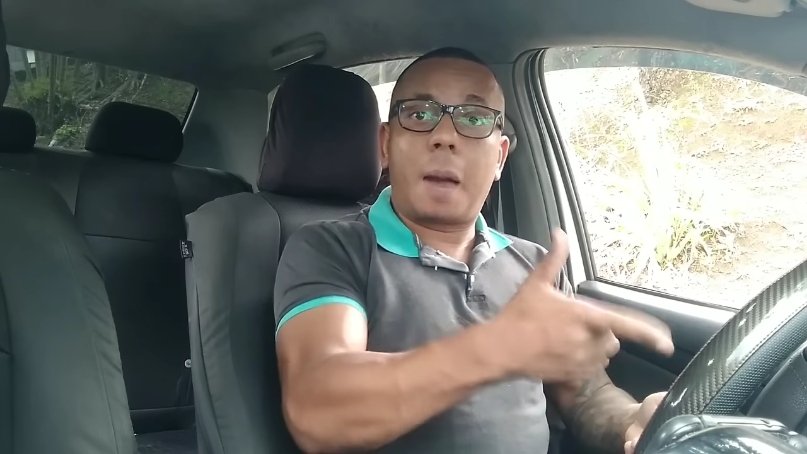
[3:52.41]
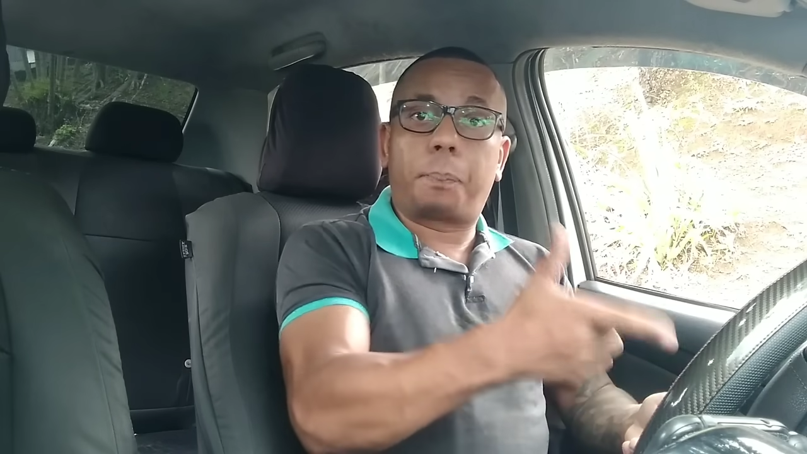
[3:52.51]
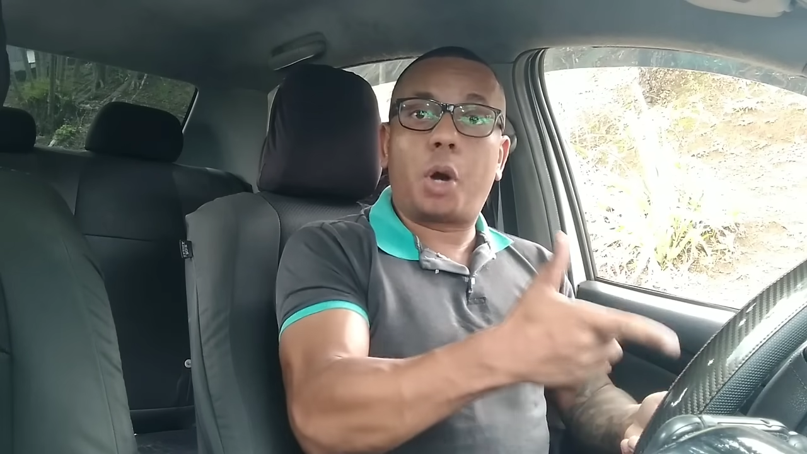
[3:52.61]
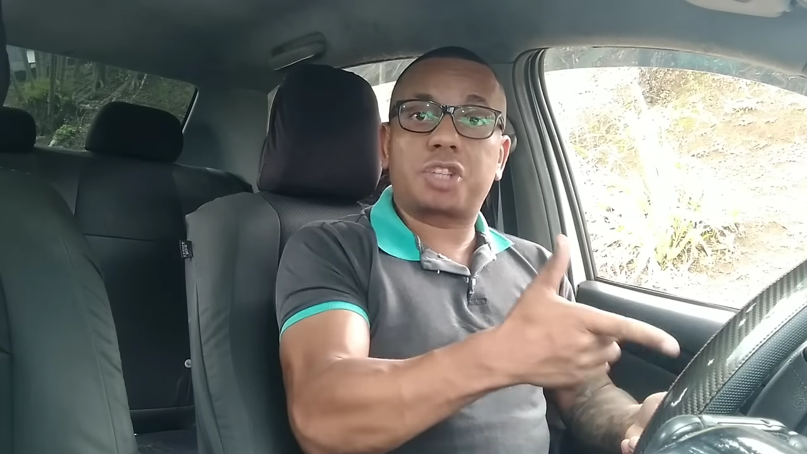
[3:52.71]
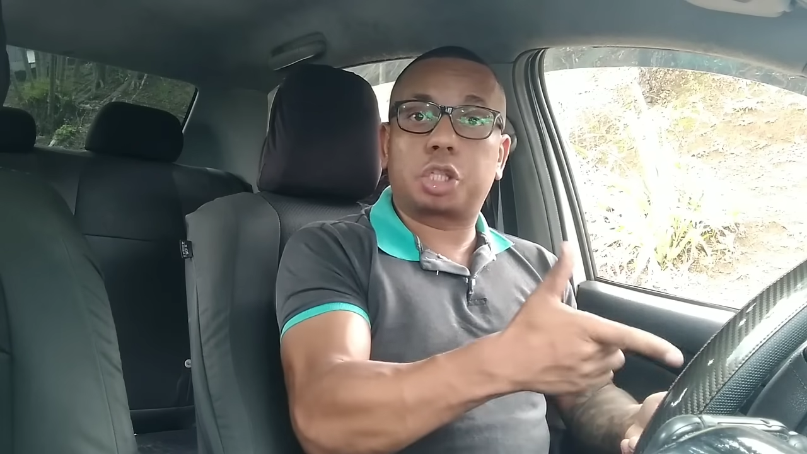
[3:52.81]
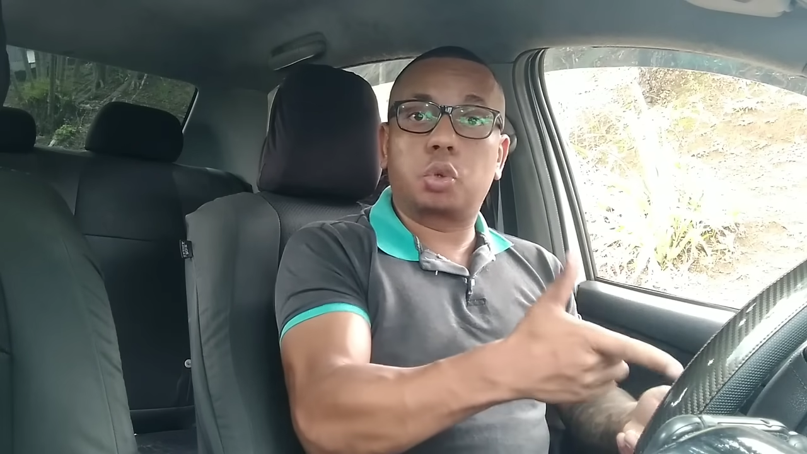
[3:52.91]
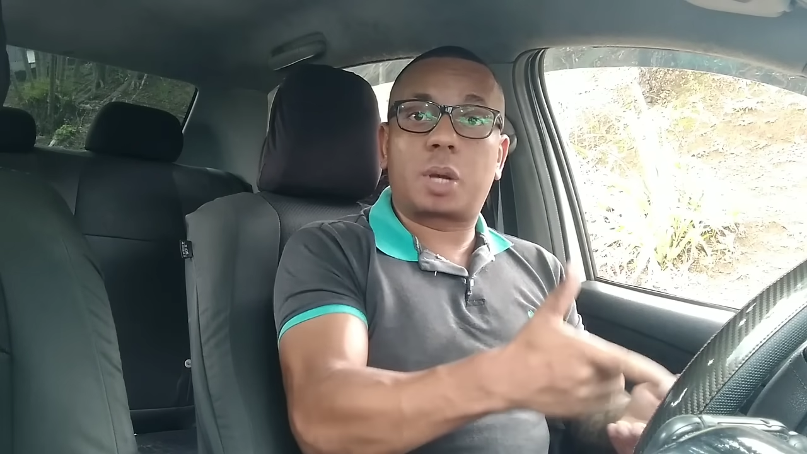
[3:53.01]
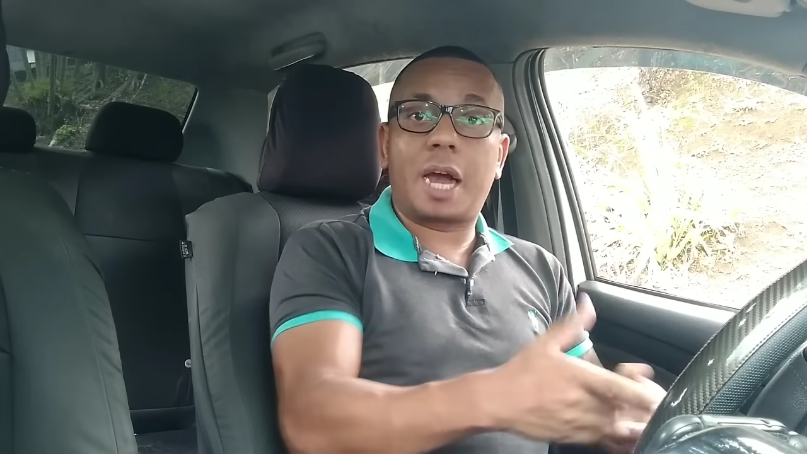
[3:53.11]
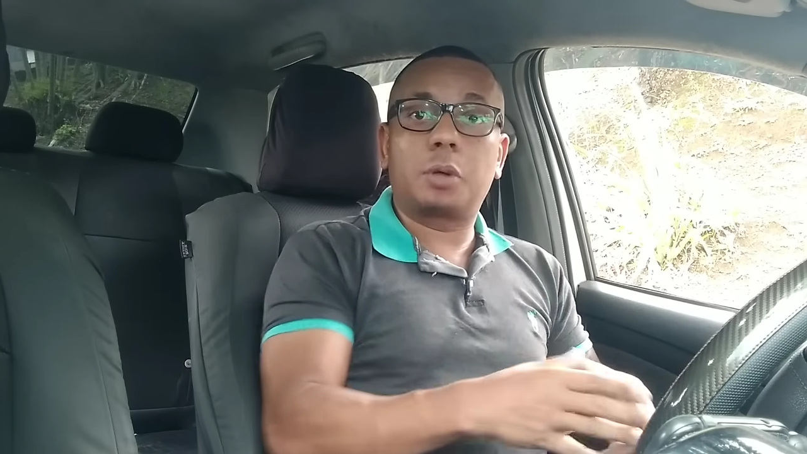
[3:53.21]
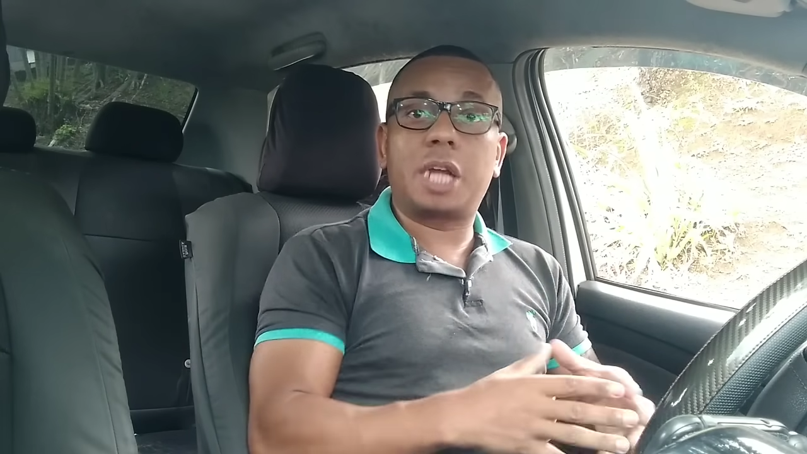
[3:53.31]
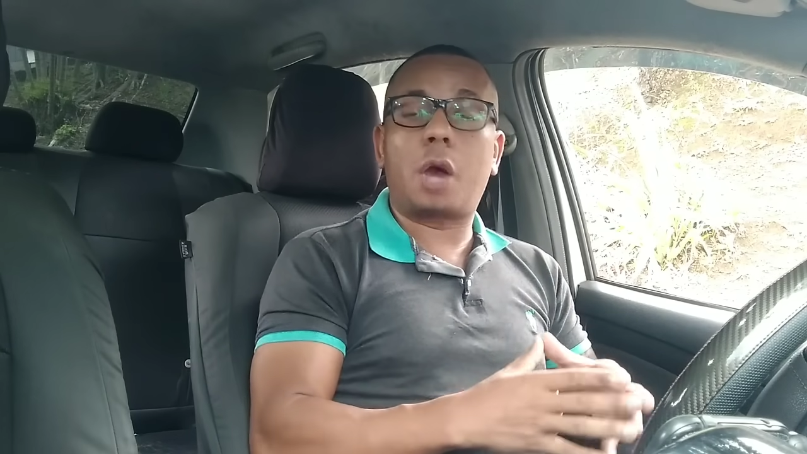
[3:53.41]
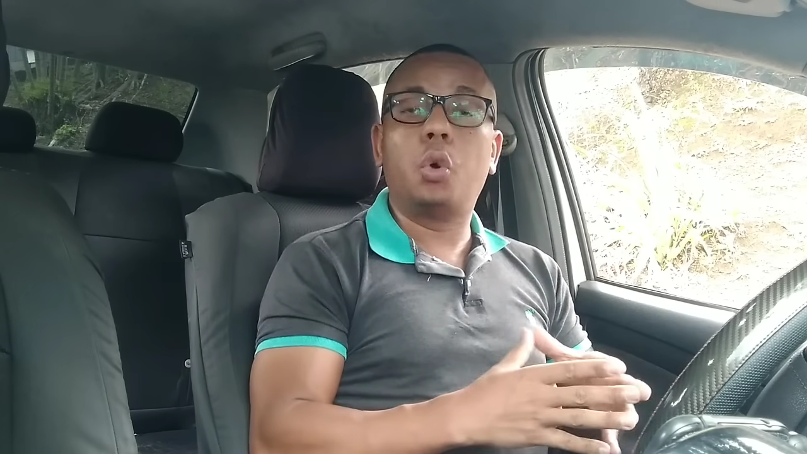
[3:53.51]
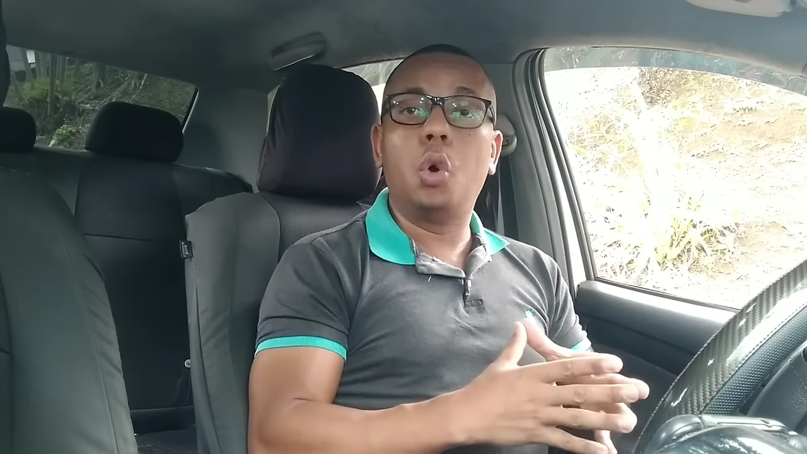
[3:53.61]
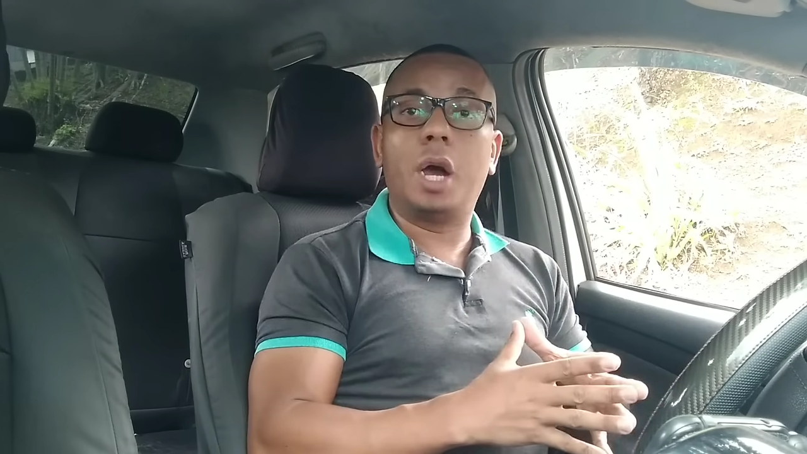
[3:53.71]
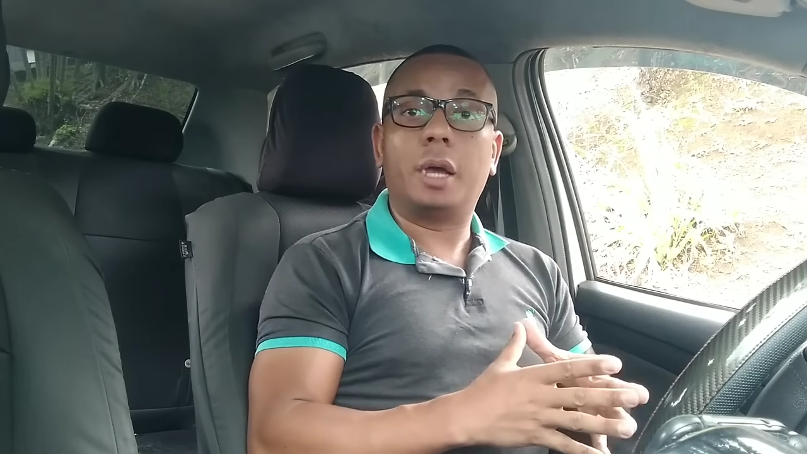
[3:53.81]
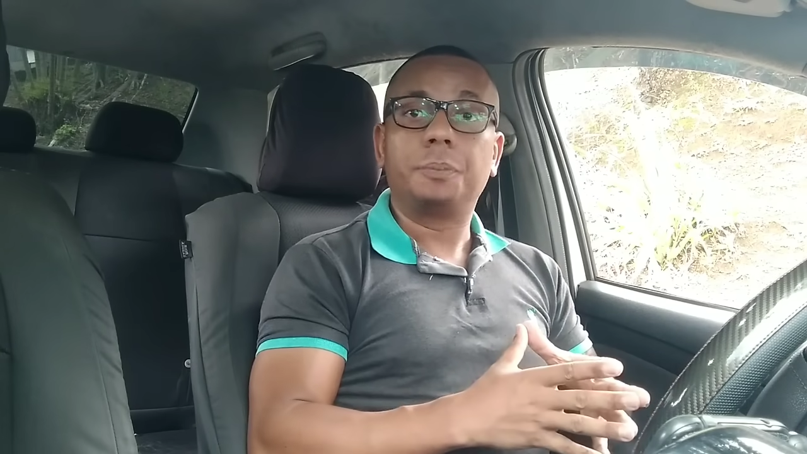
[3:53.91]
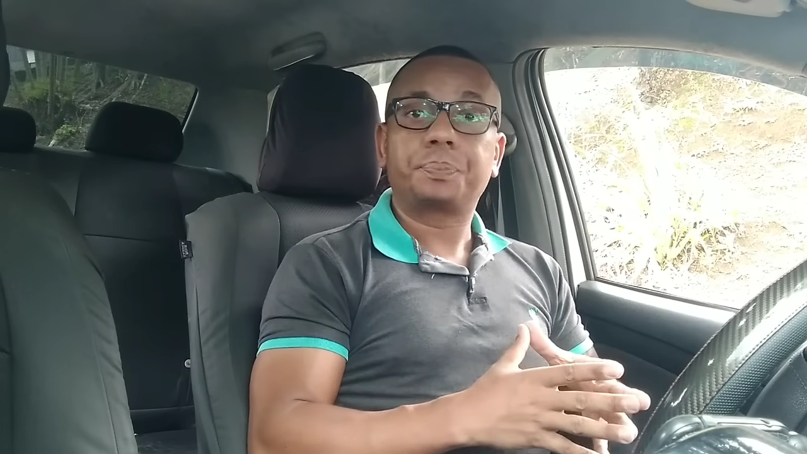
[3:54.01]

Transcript: bosta do carro na rua.